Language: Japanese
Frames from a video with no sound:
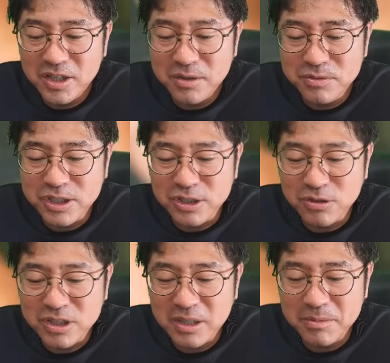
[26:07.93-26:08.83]
で、拭き
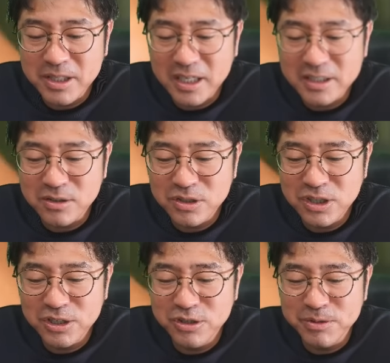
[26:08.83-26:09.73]
取ってみたりと。そ
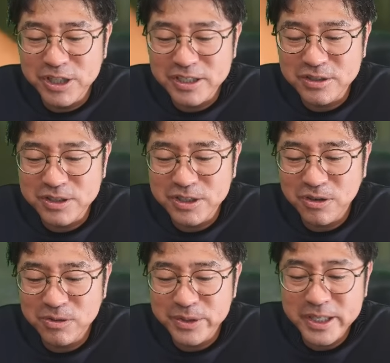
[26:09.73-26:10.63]
れで指ですり
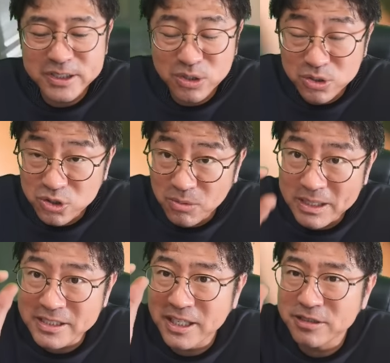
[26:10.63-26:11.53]
込んで、ちょっと
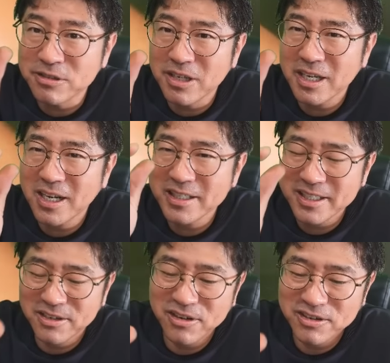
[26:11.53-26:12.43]
マチエルの中
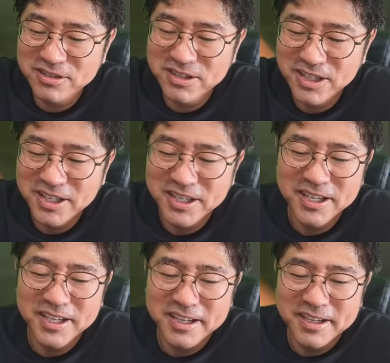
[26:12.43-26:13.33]
に、こ
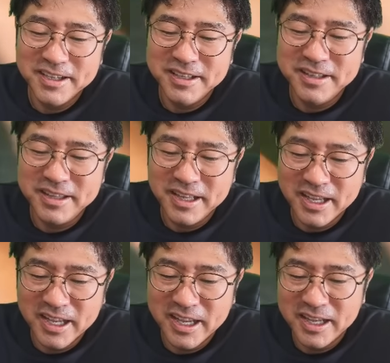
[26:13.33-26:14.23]
う。
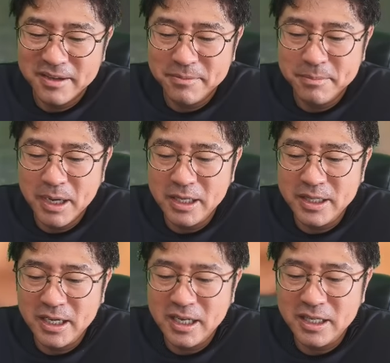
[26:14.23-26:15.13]
ねえ。まあ、
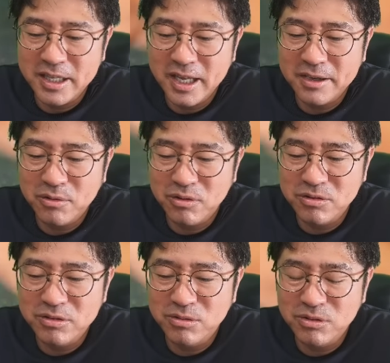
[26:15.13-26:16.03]
なんかね、こ
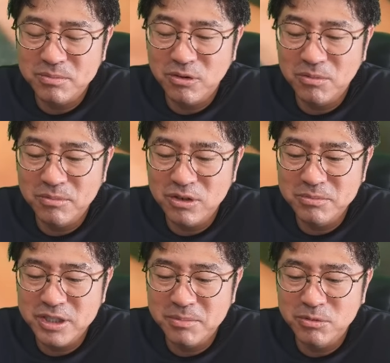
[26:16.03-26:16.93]
ういうところも本物
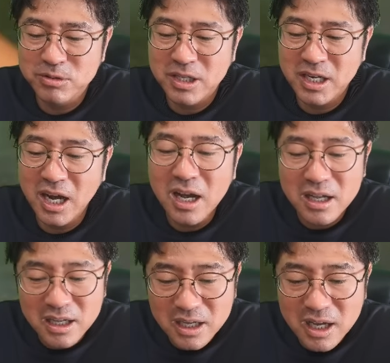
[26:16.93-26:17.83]
見てもらったら、
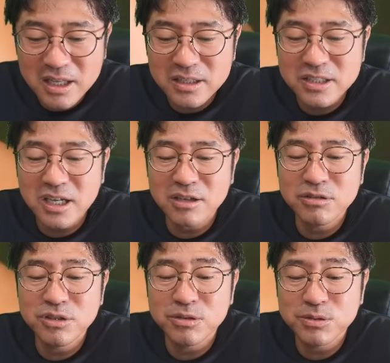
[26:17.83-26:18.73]
案外近
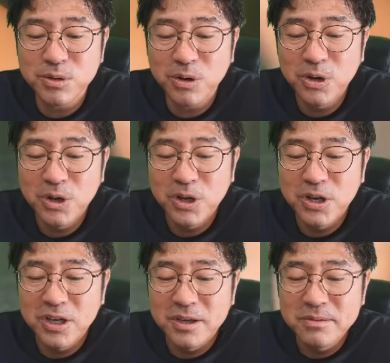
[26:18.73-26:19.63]
くによると、
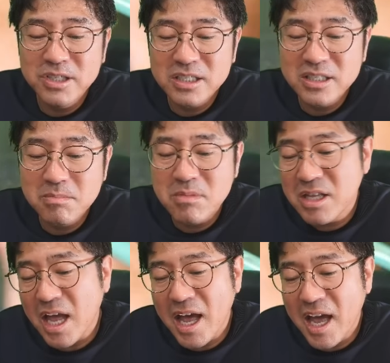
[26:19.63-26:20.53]
写真
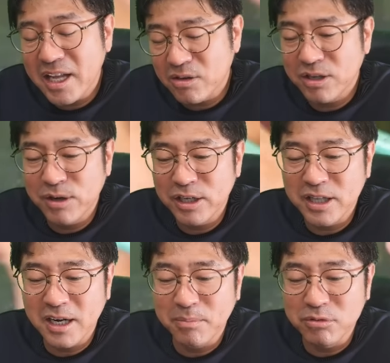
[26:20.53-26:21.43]
見たいとか言われ
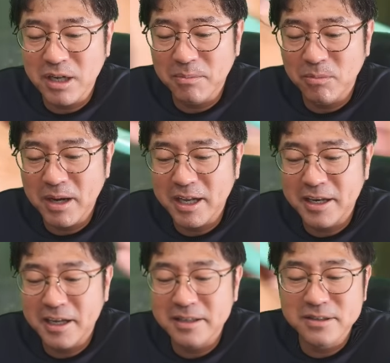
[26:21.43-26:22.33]
たら僕らも負
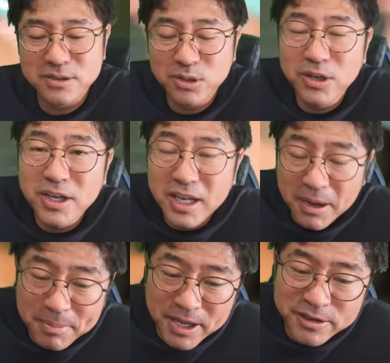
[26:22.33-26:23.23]
けなんですよ。
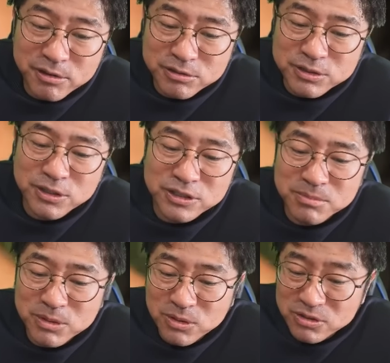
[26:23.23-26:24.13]
やっぱり絵の具という
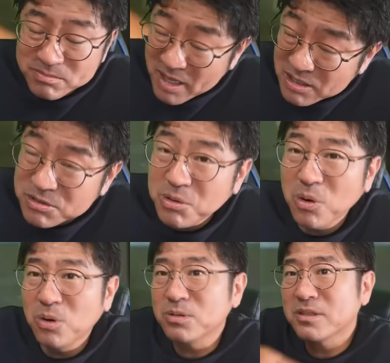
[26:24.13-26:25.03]
ものをうまく
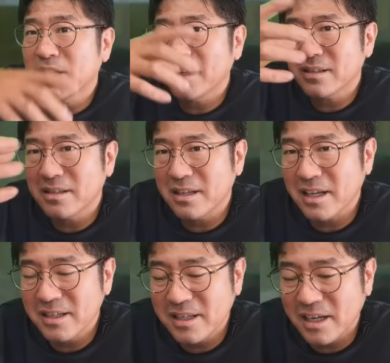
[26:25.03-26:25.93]
こう使って
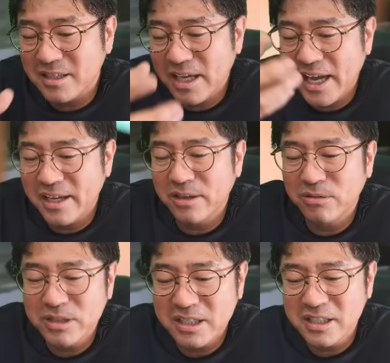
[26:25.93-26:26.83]
何かに変
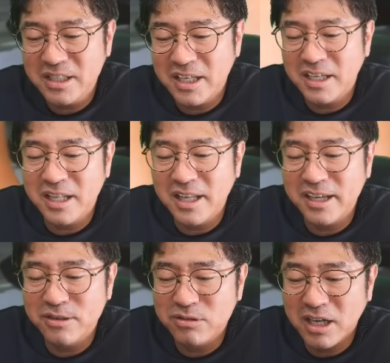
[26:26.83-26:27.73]
容させていけて
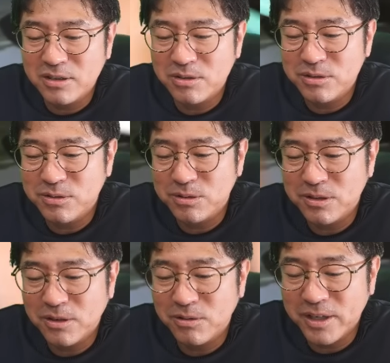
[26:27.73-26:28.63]
いるかということ
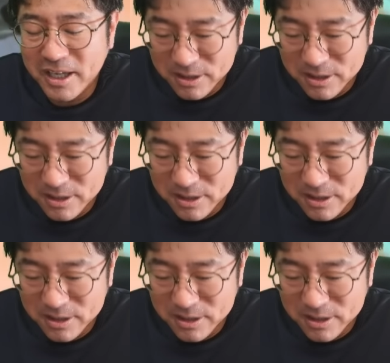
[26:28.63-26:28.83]
で、この辺